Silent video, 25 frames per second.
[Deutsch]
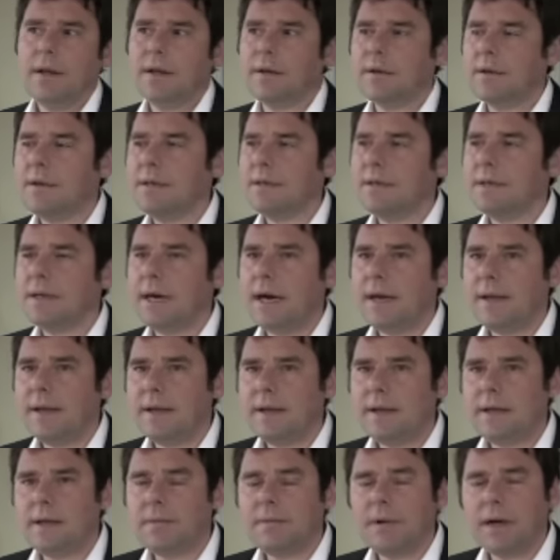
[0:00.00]
Solche Taten
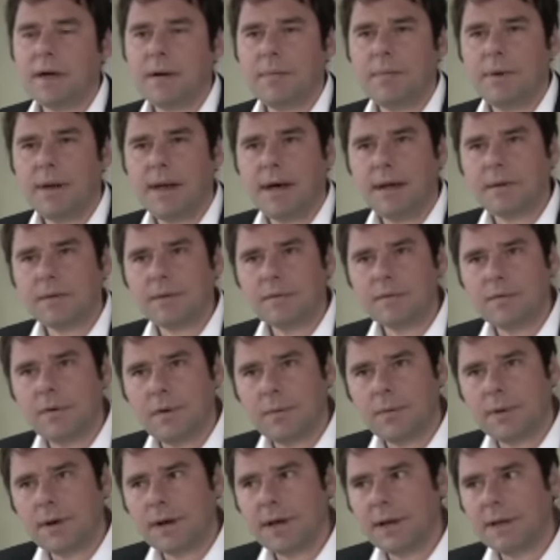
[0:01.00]
sind immer geplant und
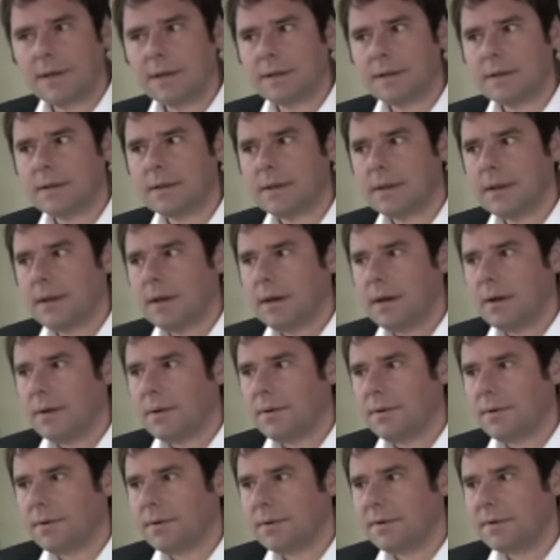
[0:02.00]
vorbereitet.
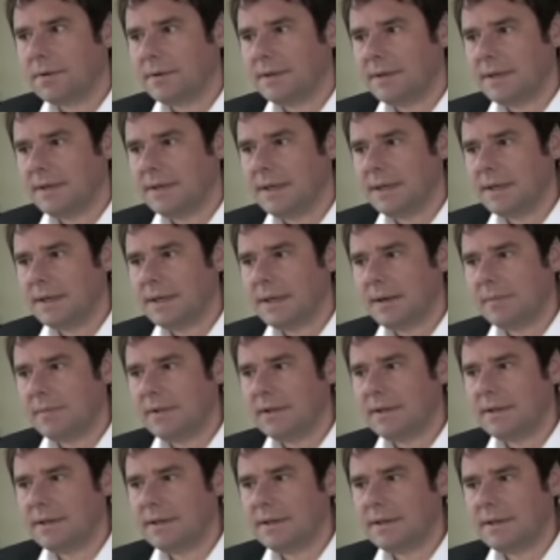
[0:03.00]
Und die Täter haben
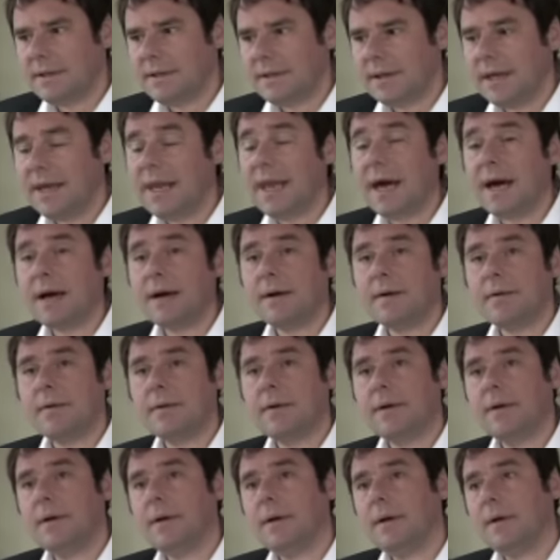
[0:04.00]
sich sehr lange
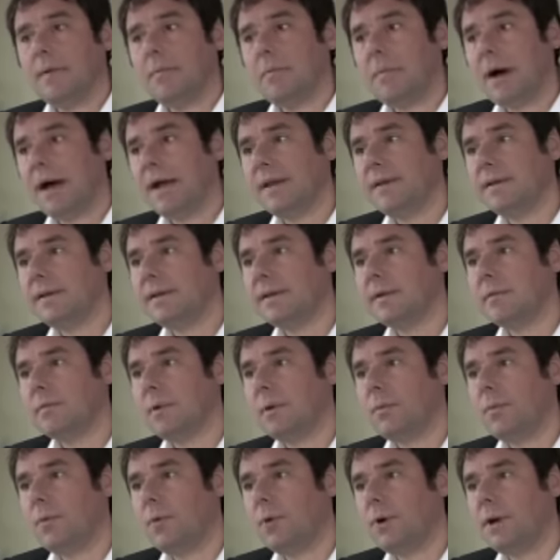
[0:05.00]
meistens
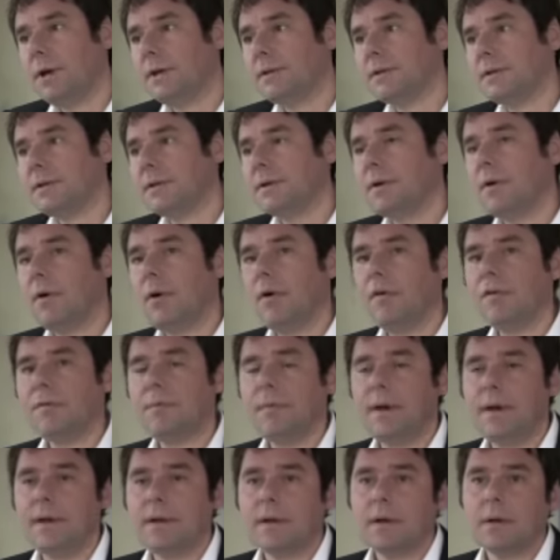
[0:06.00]
über Monate,
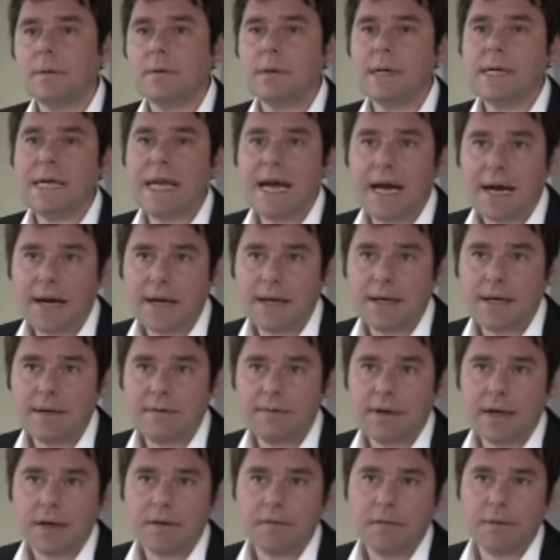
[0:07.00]
oftmals sogar über Jahre
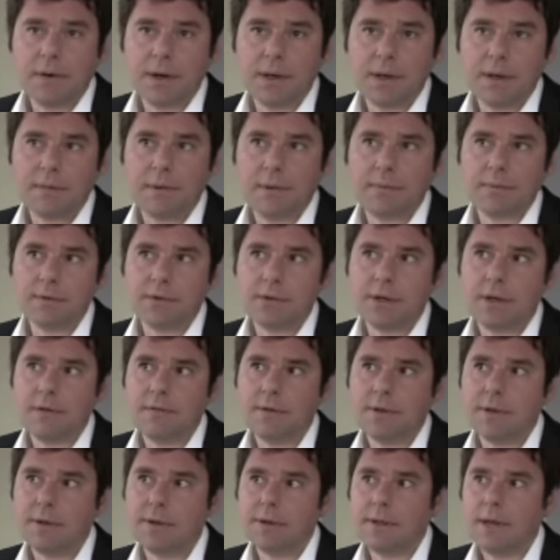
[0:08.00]
hinweg vorher damit
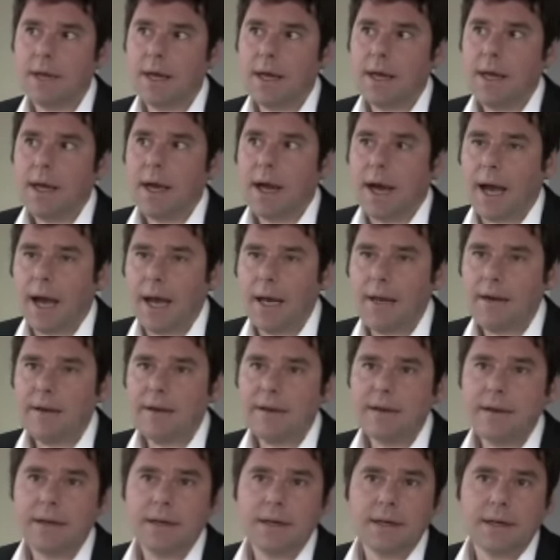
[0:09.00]
beschäftigt. Ein
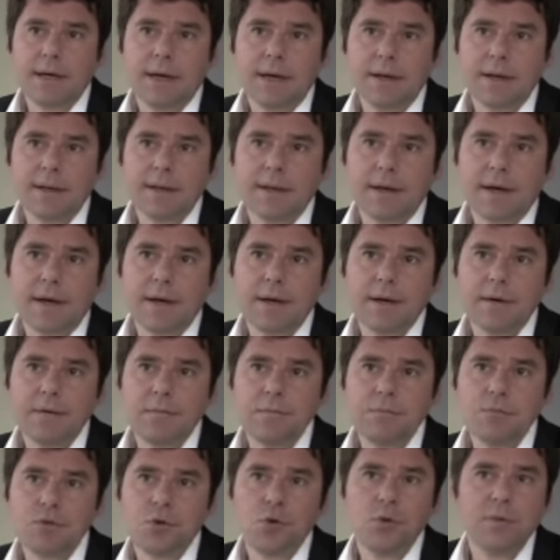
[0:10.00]
Ziel kann sein,
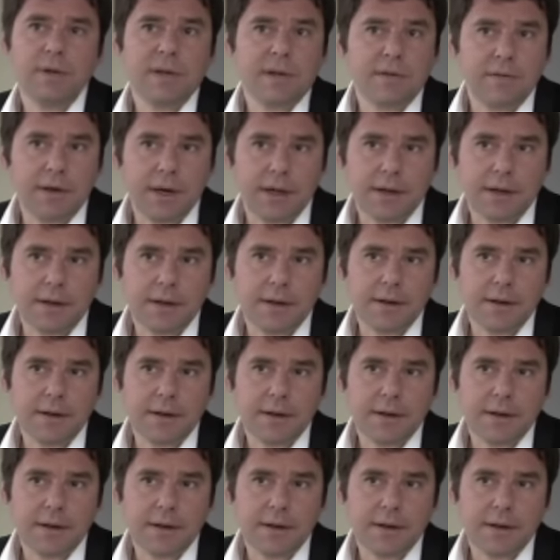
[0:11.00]
berühmt zu werden.